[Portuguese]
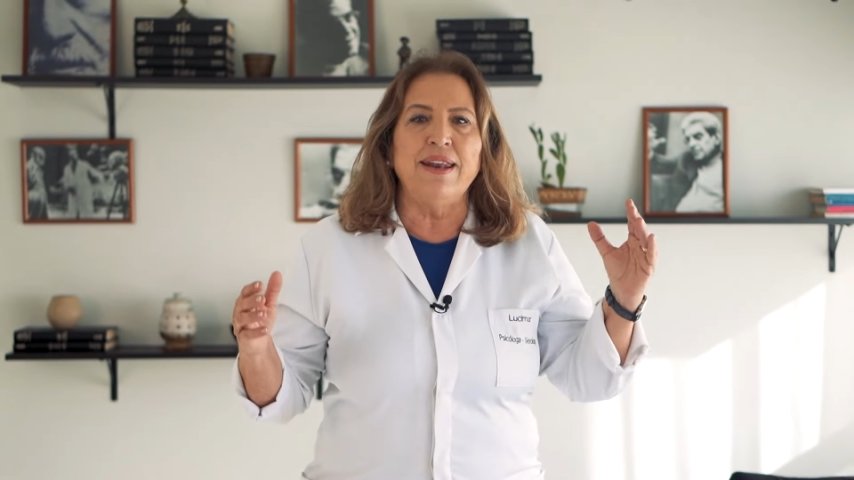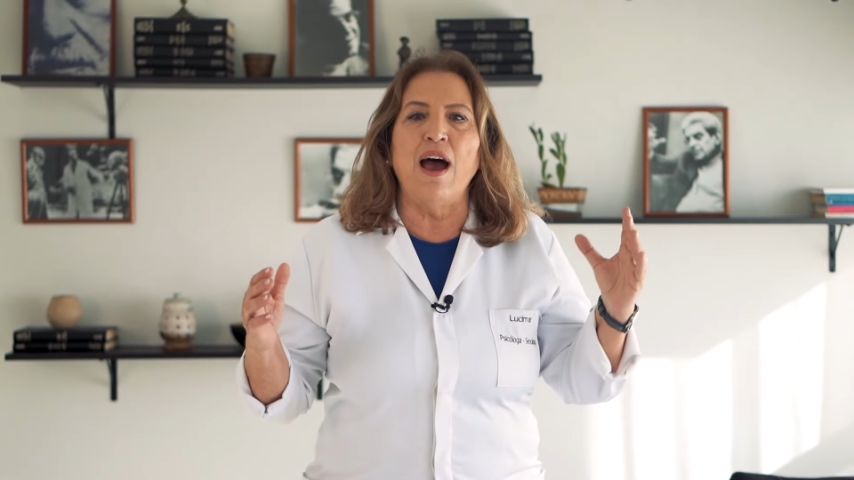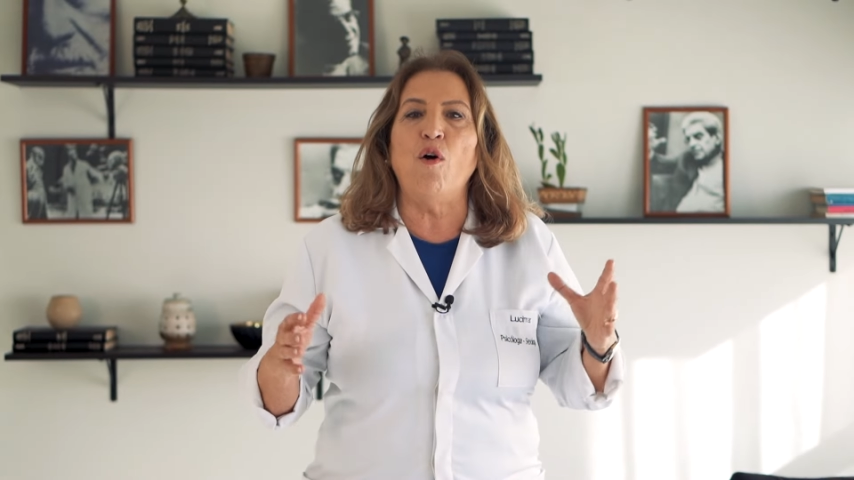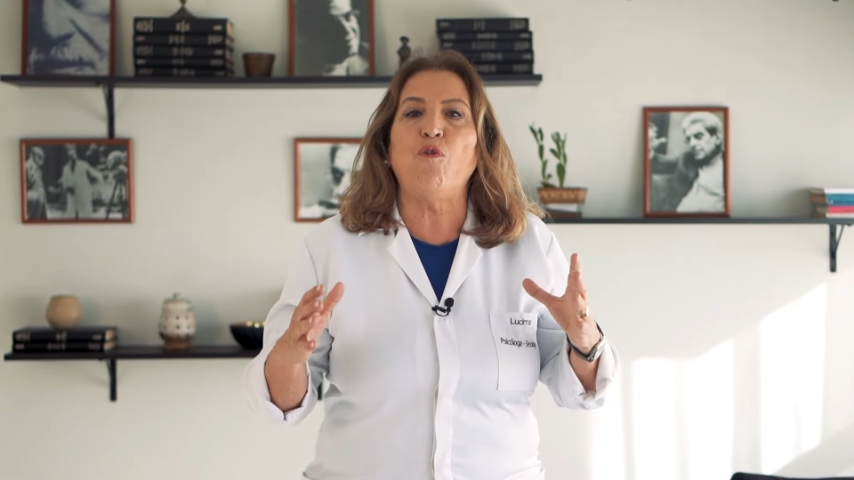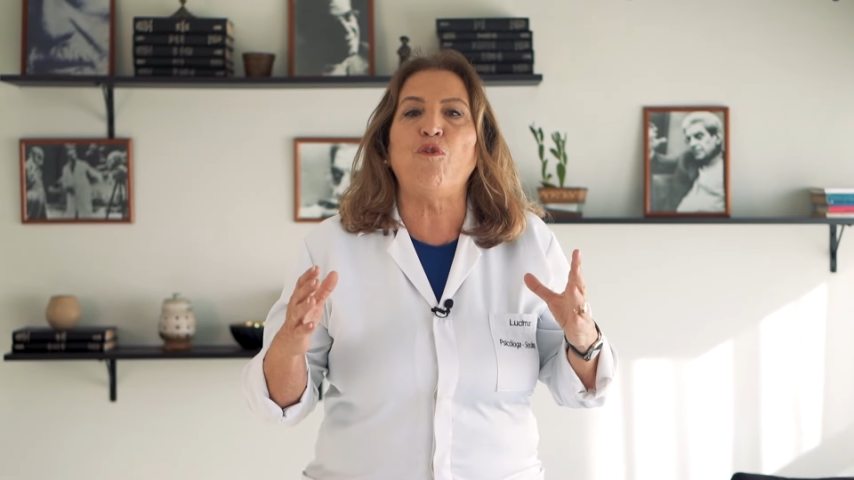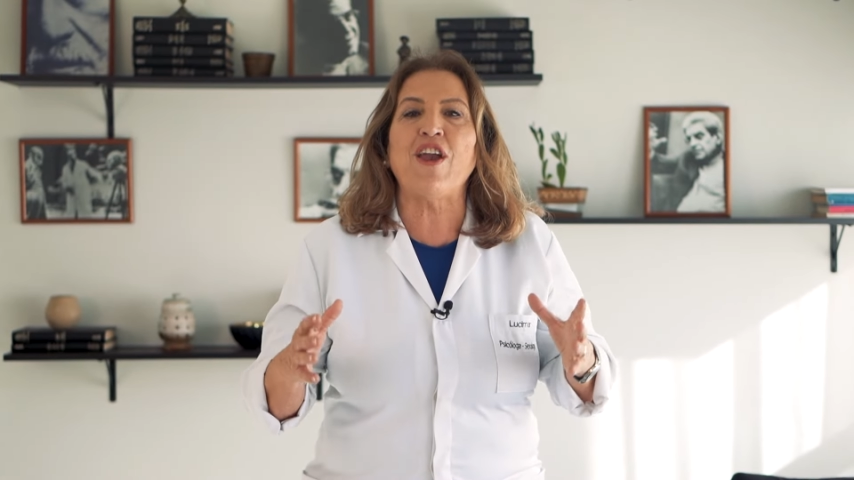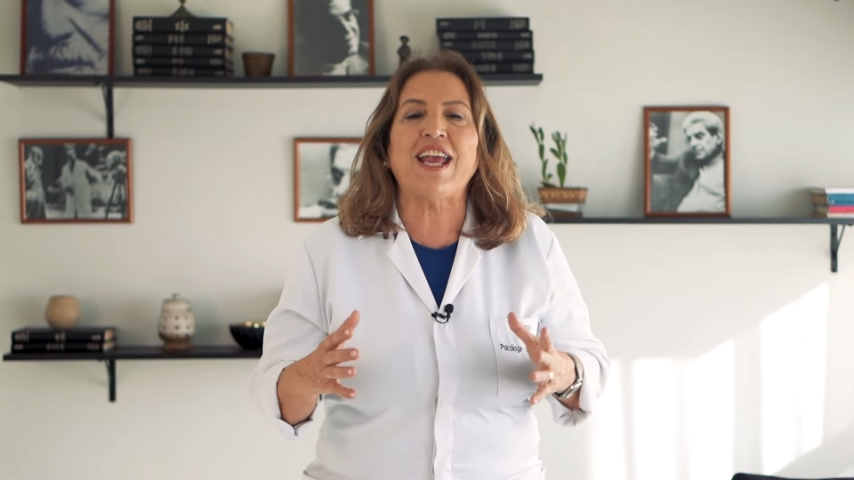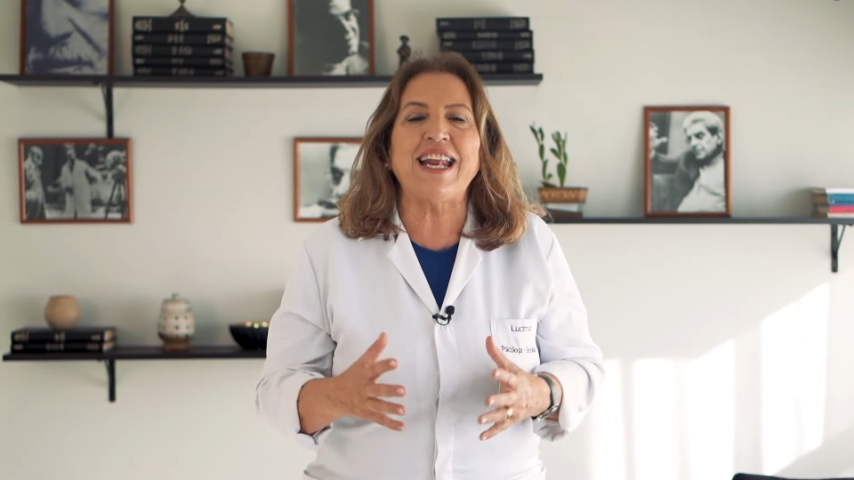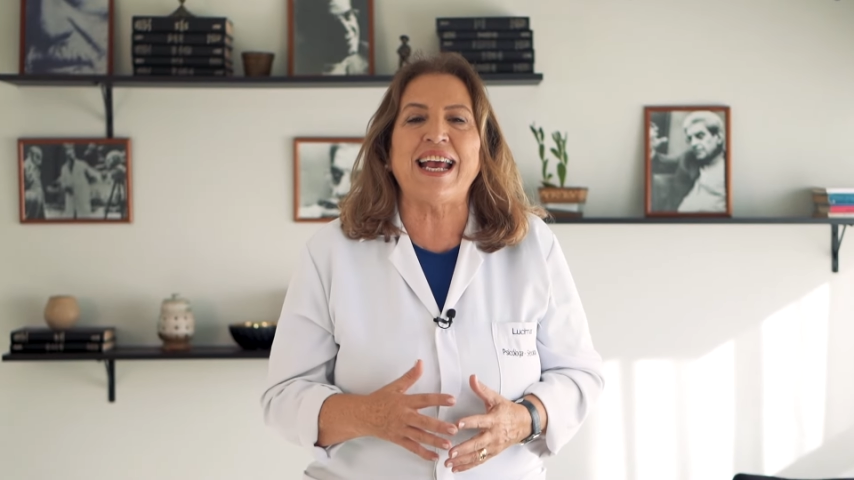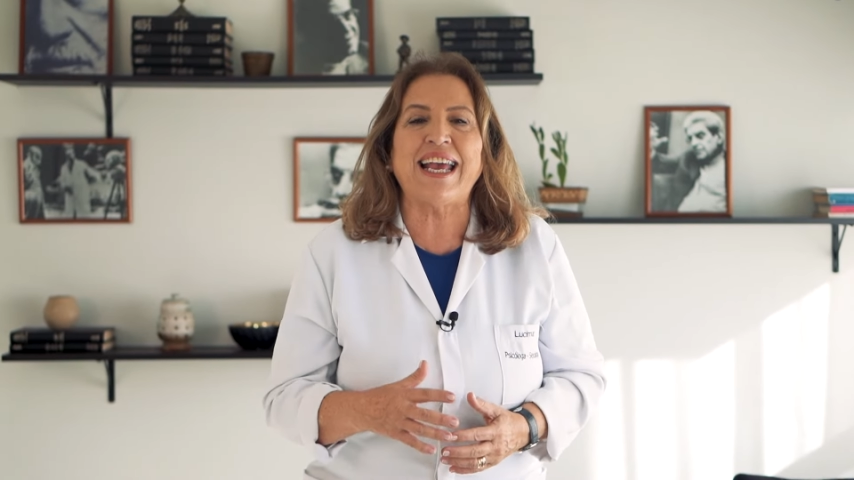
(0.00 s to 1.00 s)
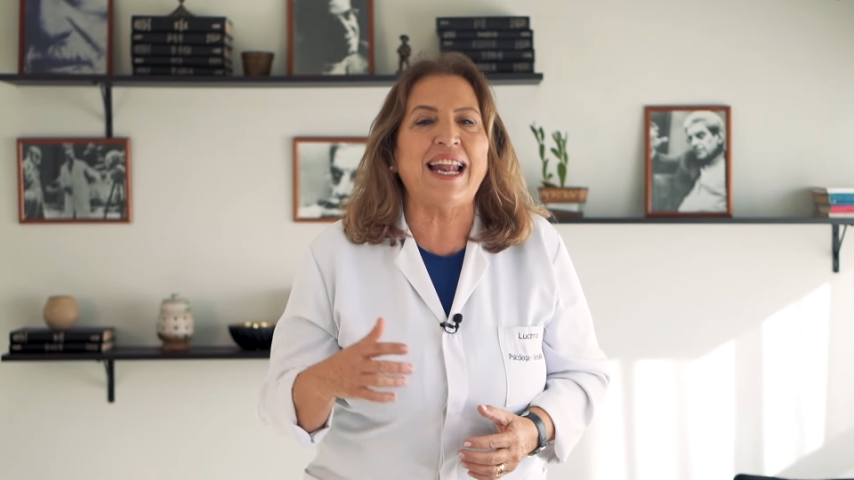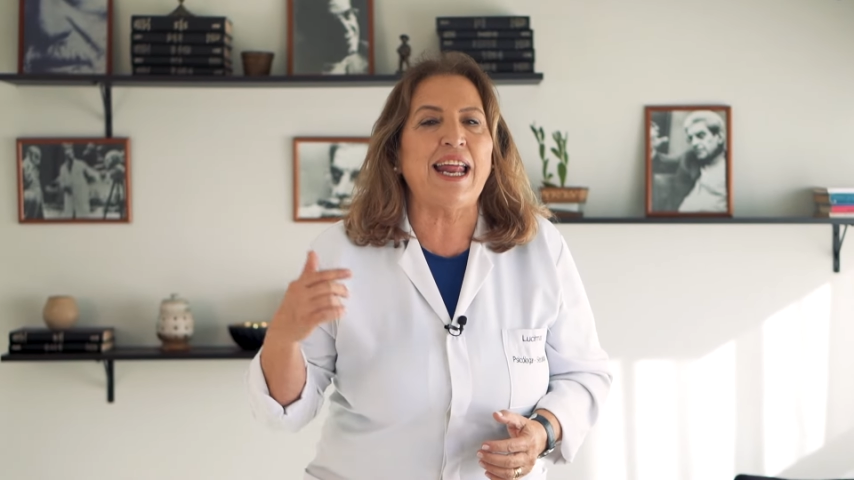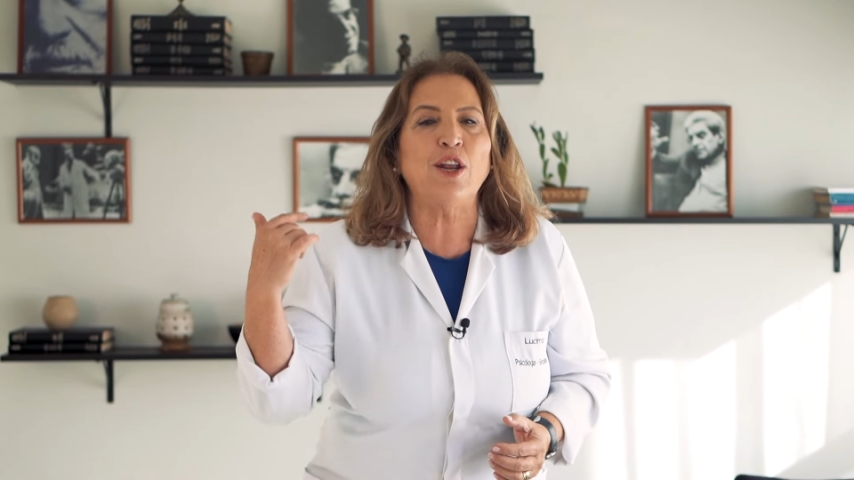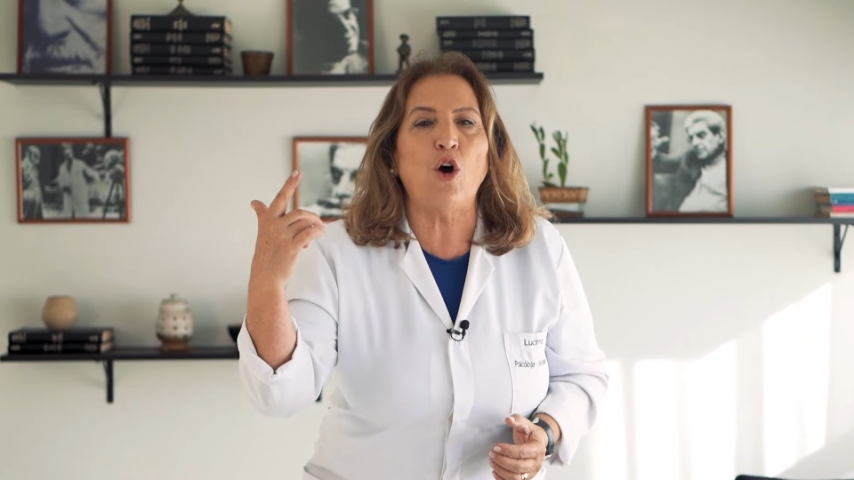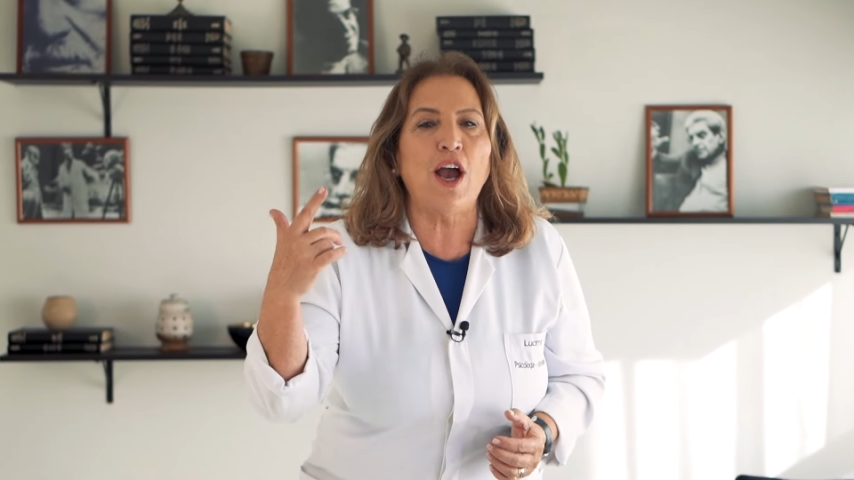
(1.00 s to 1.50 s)
Não fique
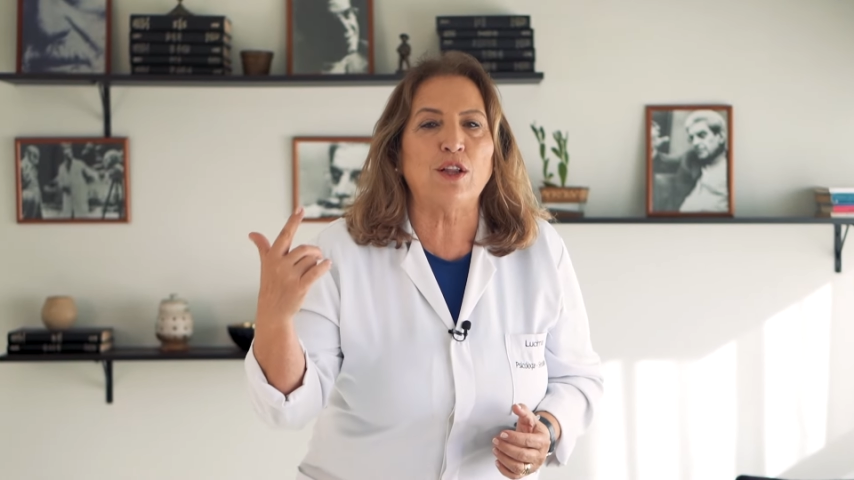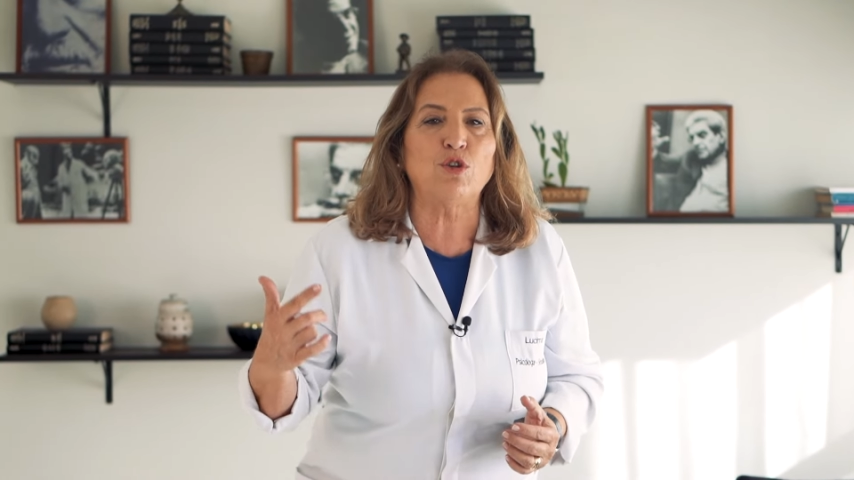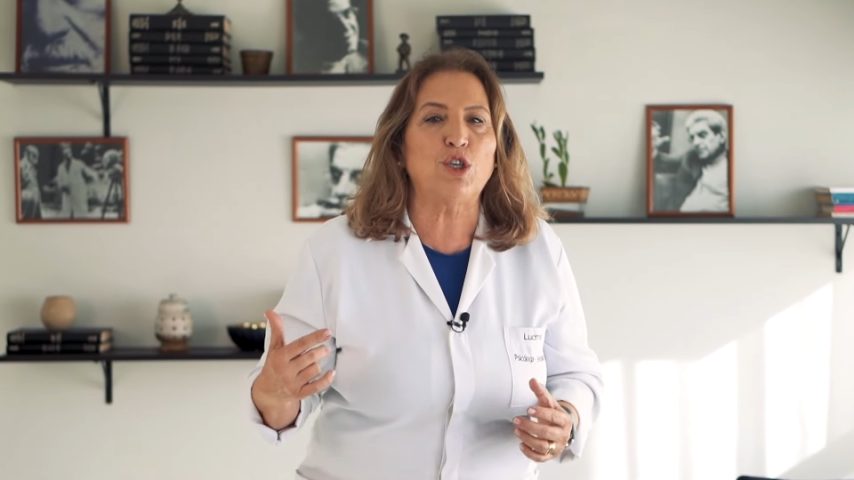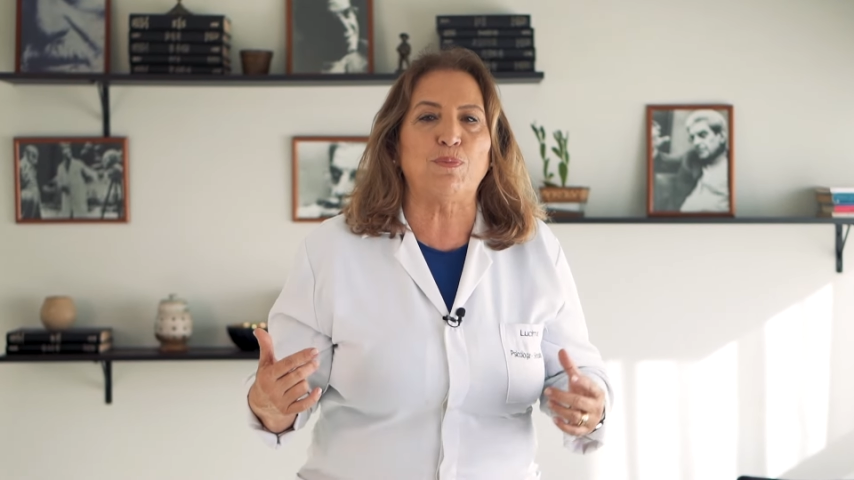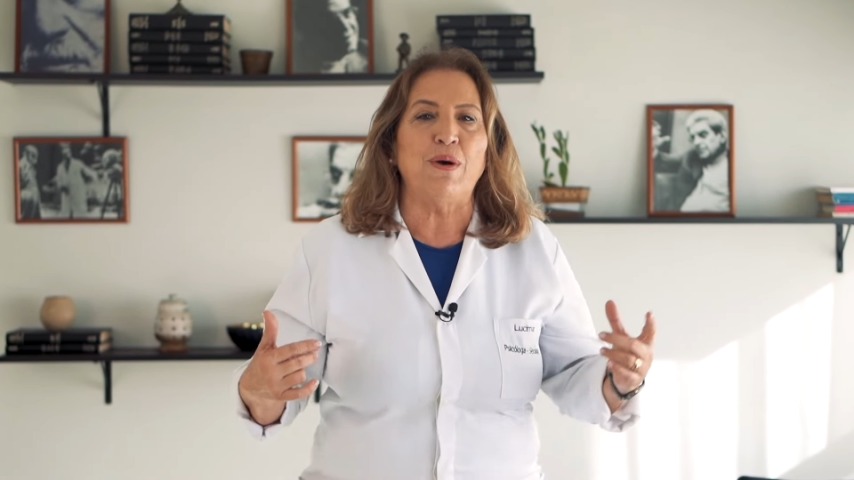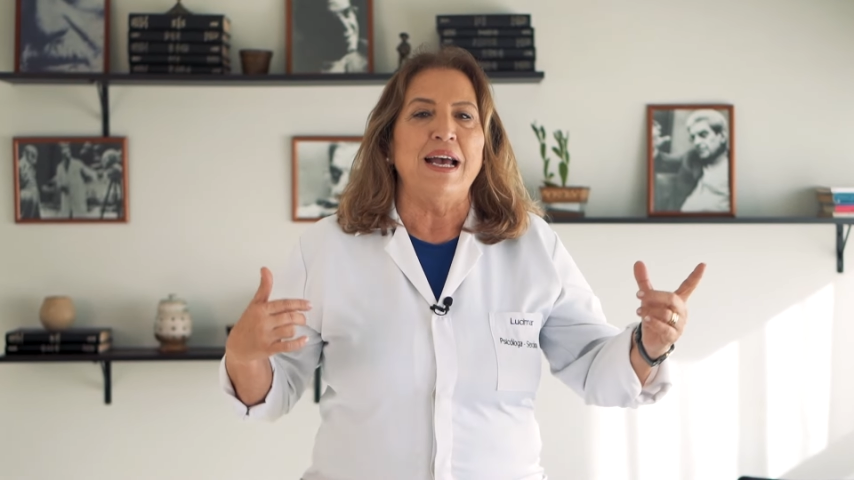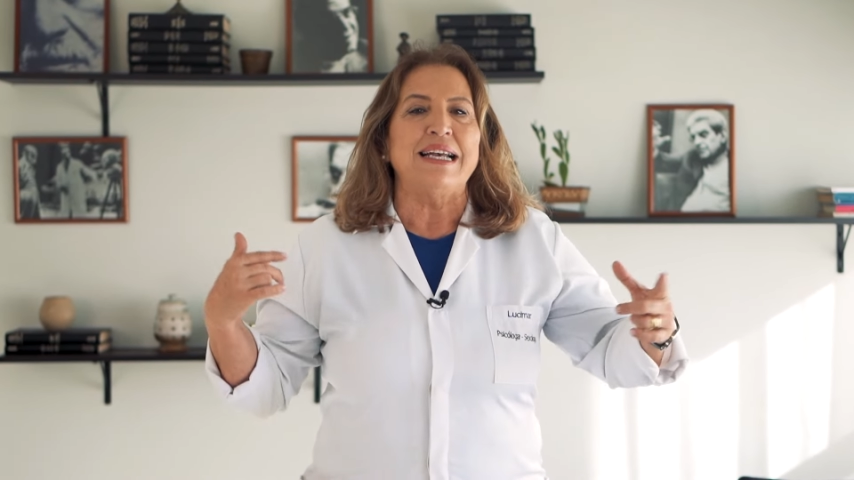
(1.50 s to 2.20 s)
naquela noia do tipo,